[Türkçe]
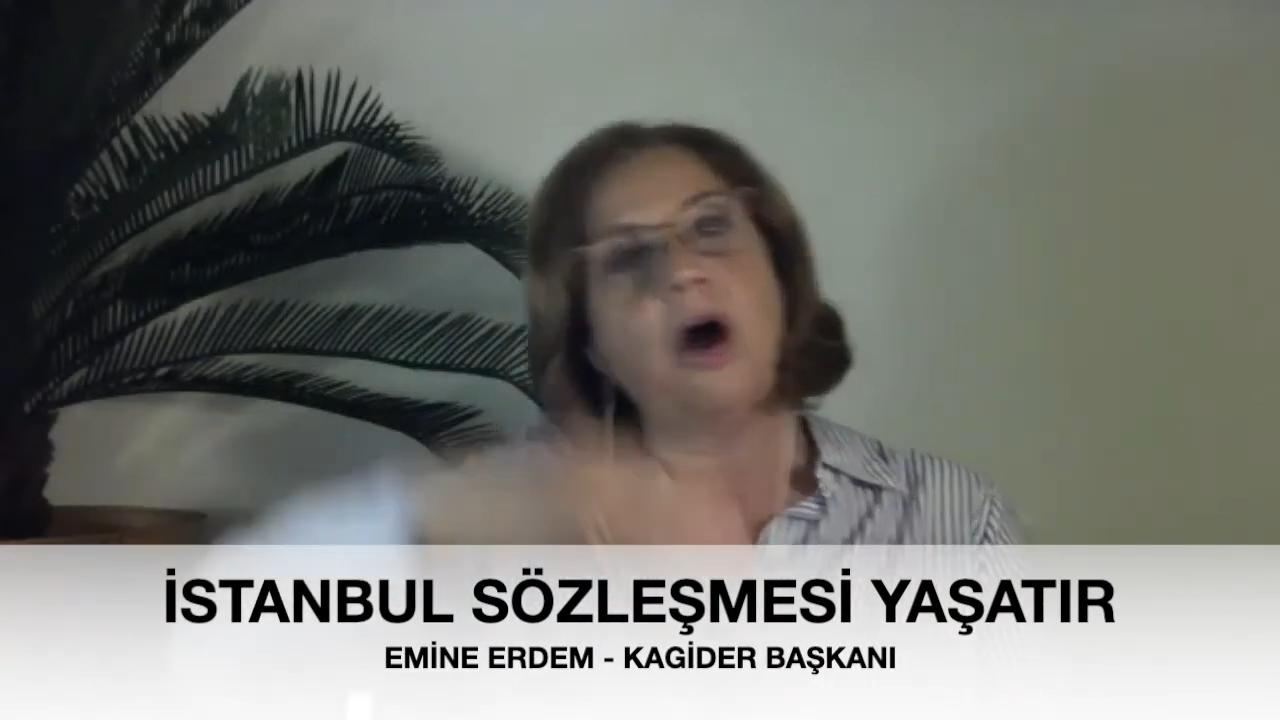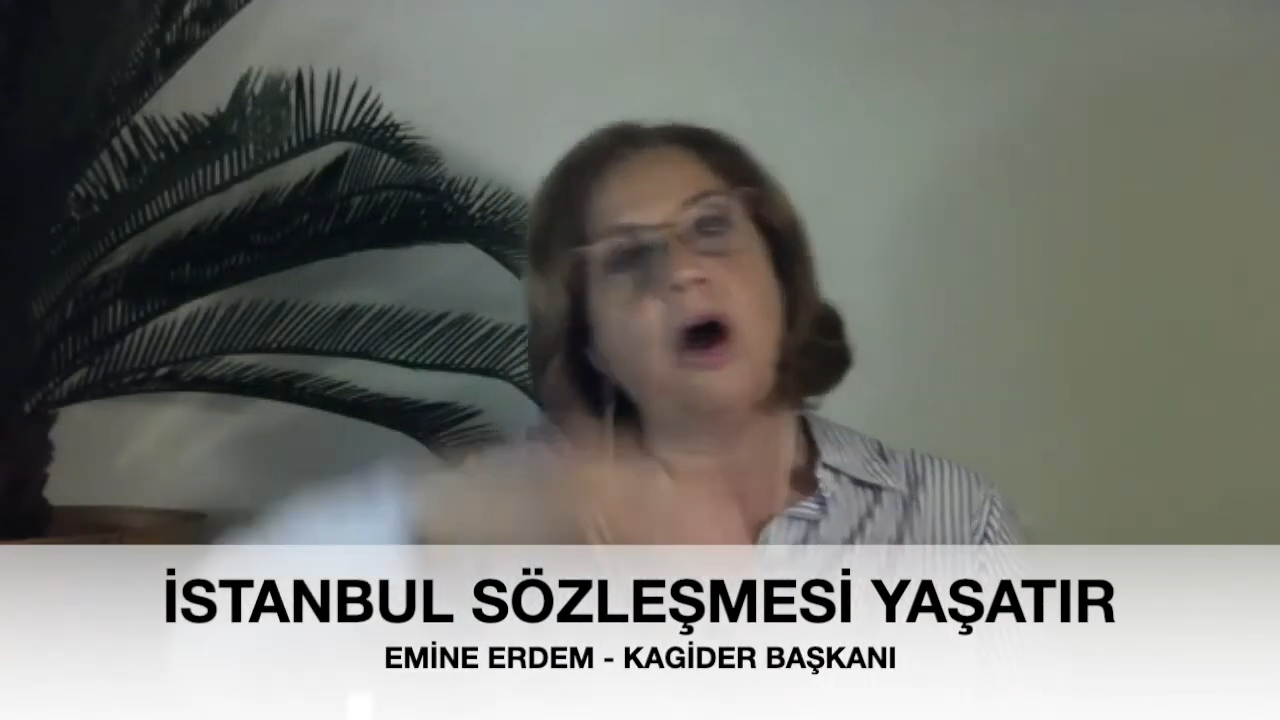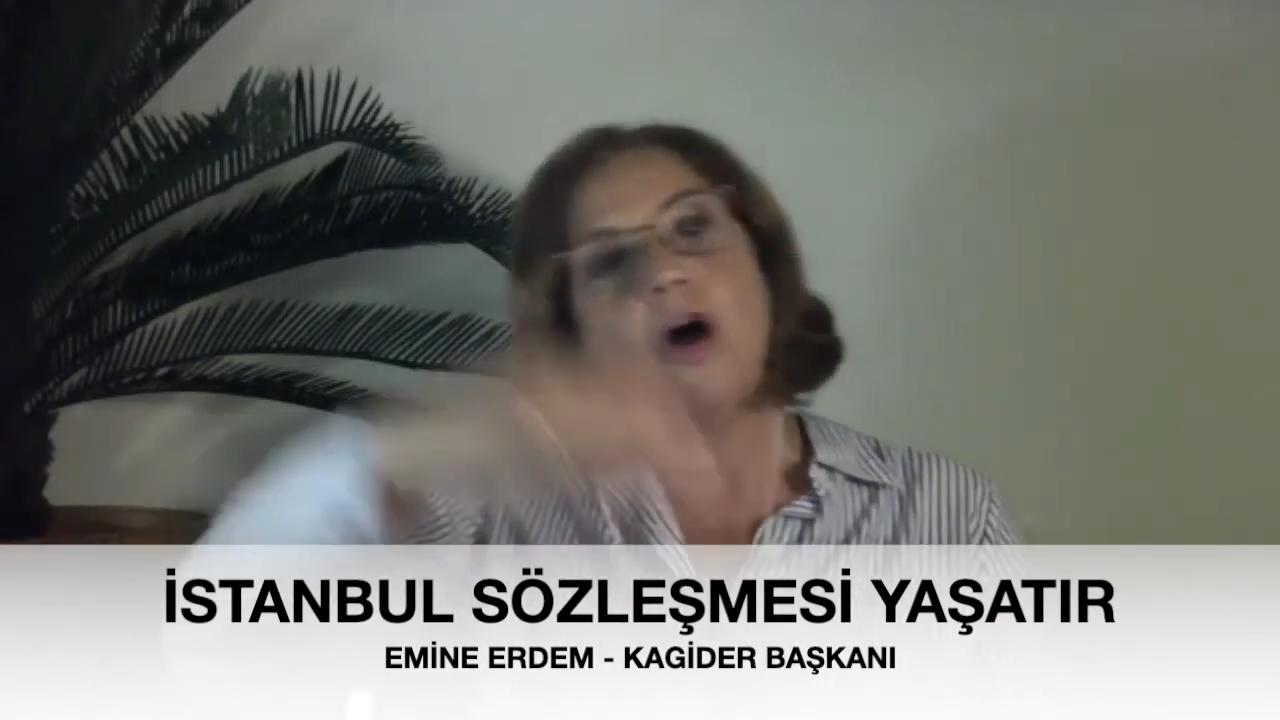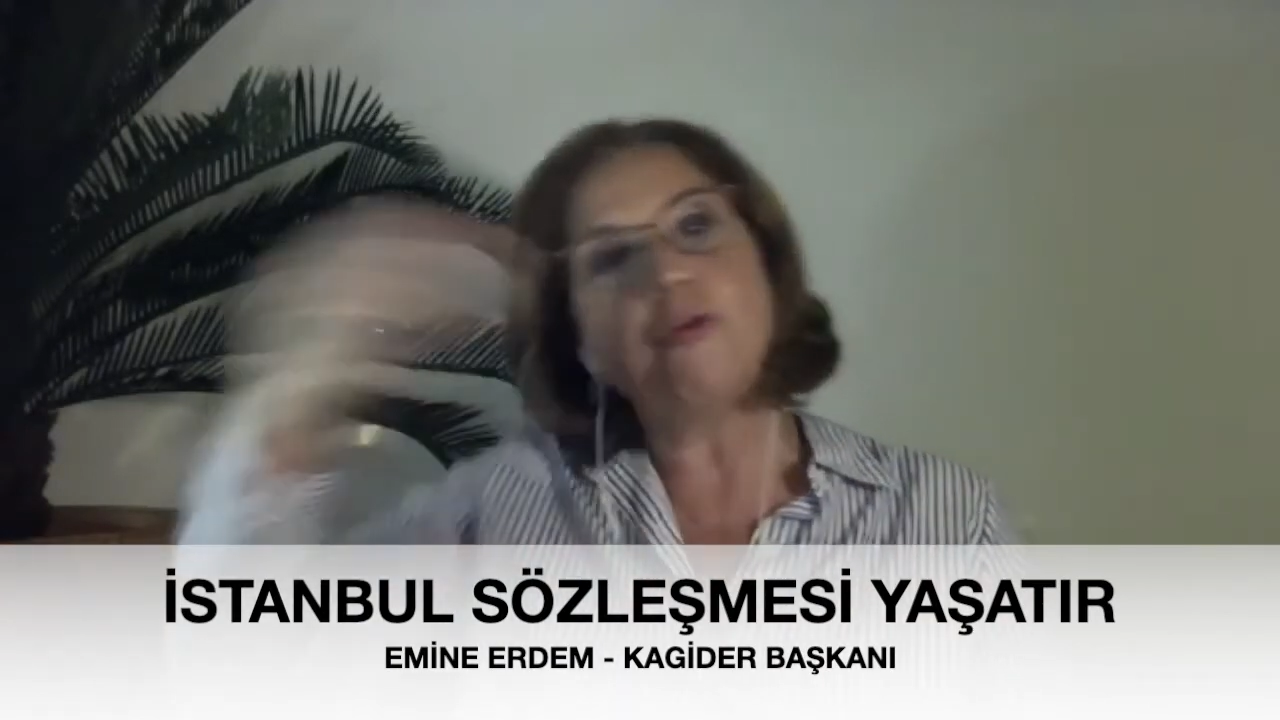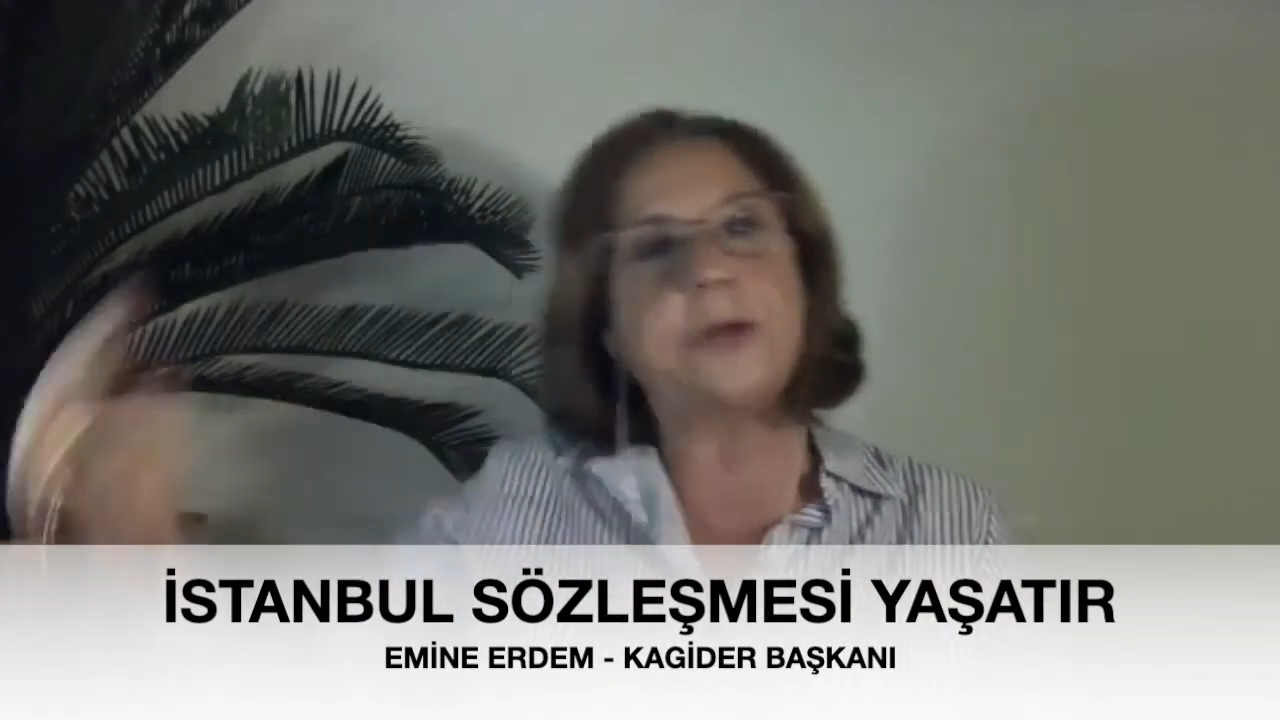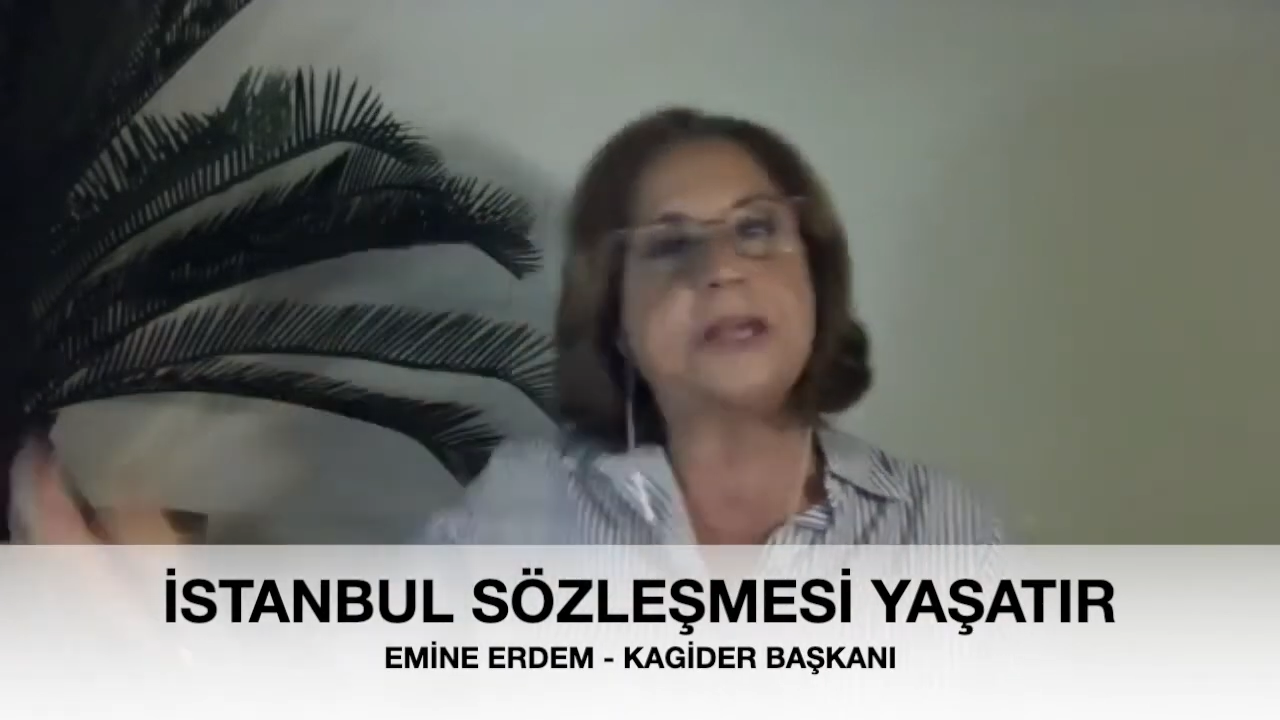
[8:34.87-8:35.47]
Avrupa